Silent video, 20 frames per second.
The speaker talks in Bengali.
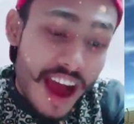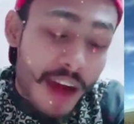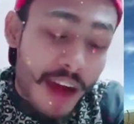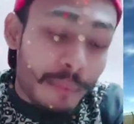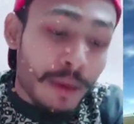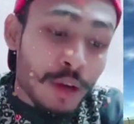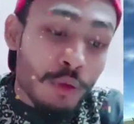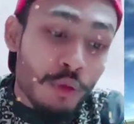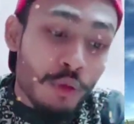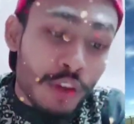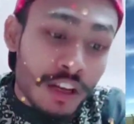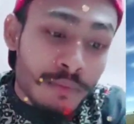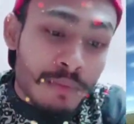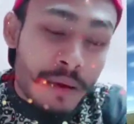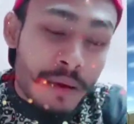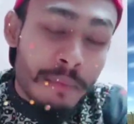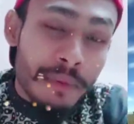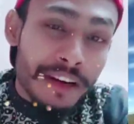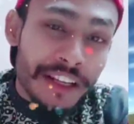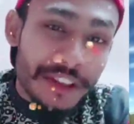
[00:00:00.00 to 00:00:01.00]
আমার ওয়েল
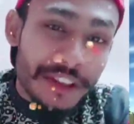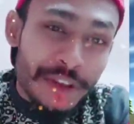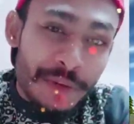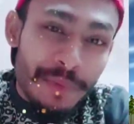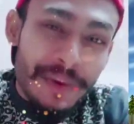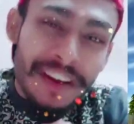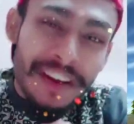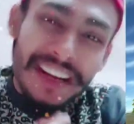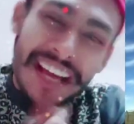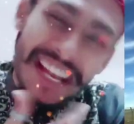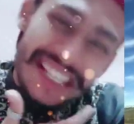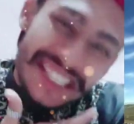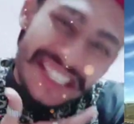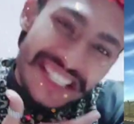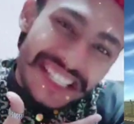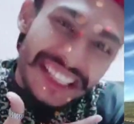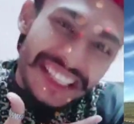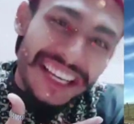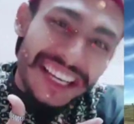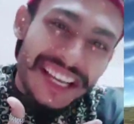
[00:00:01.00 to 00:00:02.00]
পেপারে তোমার
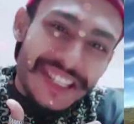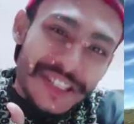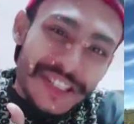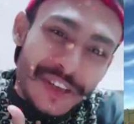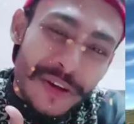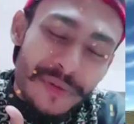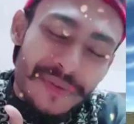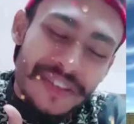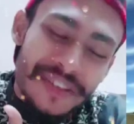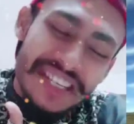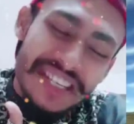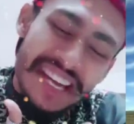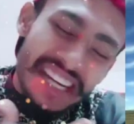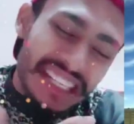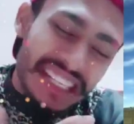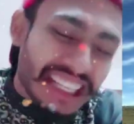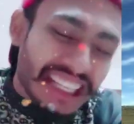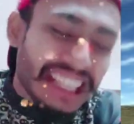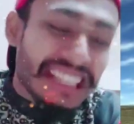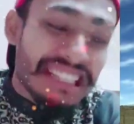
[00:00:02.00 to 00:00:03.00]
হাসতে থাকা ছবিটা
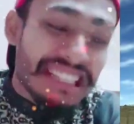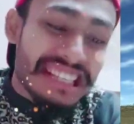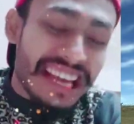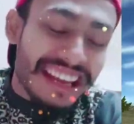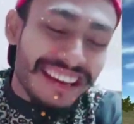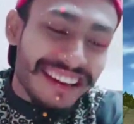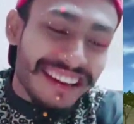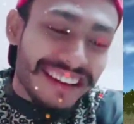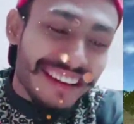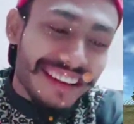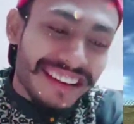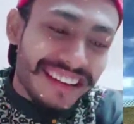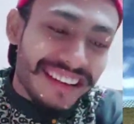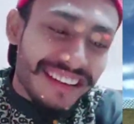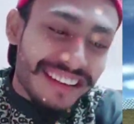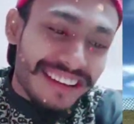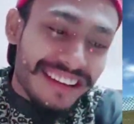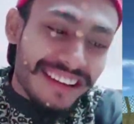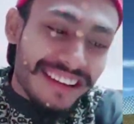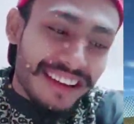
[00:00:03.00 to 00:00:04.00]
আর কি জানে
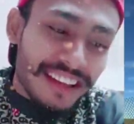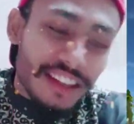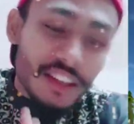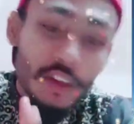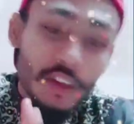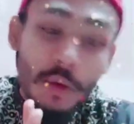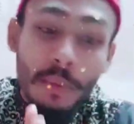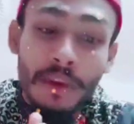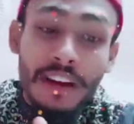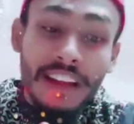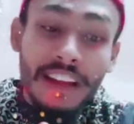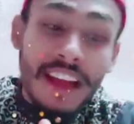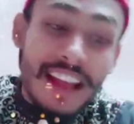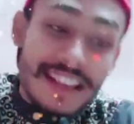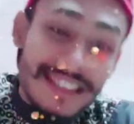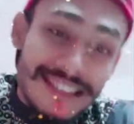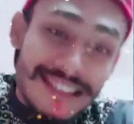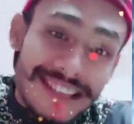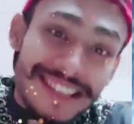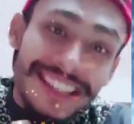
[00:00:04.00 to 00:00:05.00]
তোমার এই
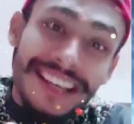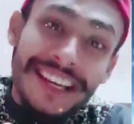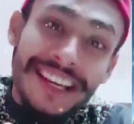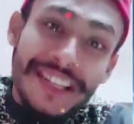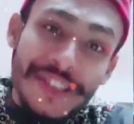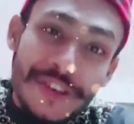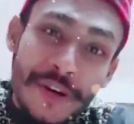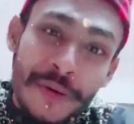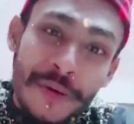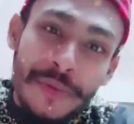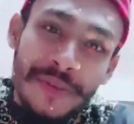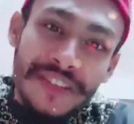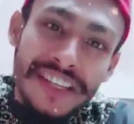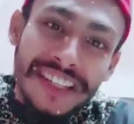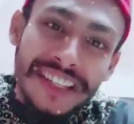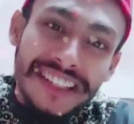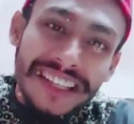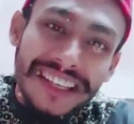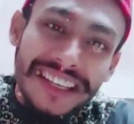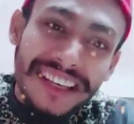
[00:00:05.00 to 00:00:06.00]
হাসতে থাকা
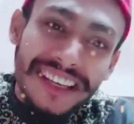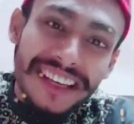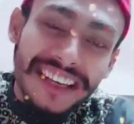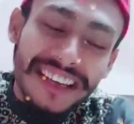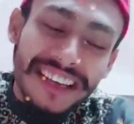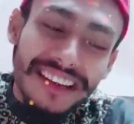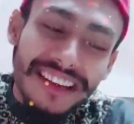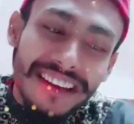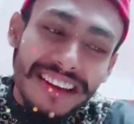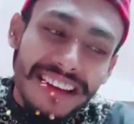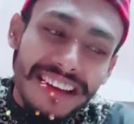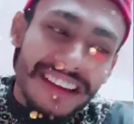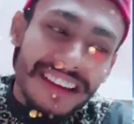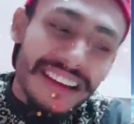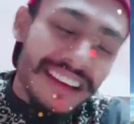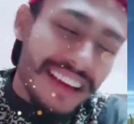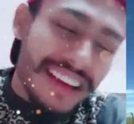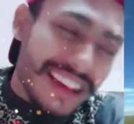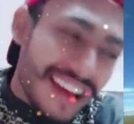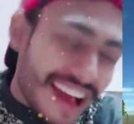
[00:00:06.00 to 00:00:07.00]
ছবিটা দেখে
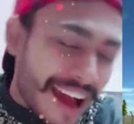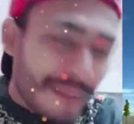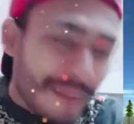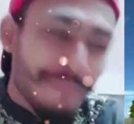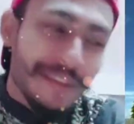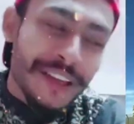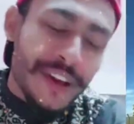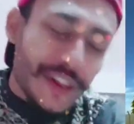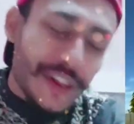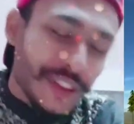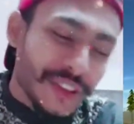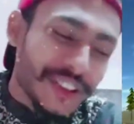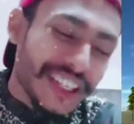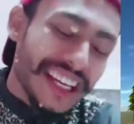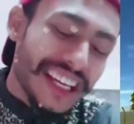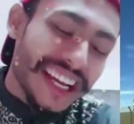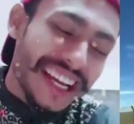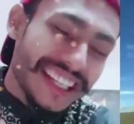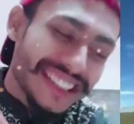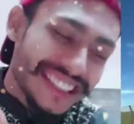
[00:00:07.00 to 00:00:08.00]
আমি
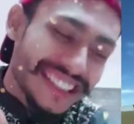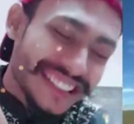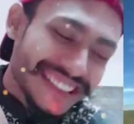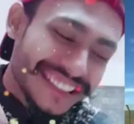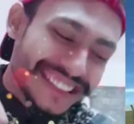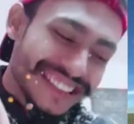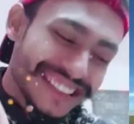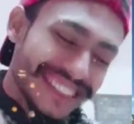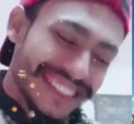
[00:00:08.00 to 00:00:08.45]
কতটা কাঁদি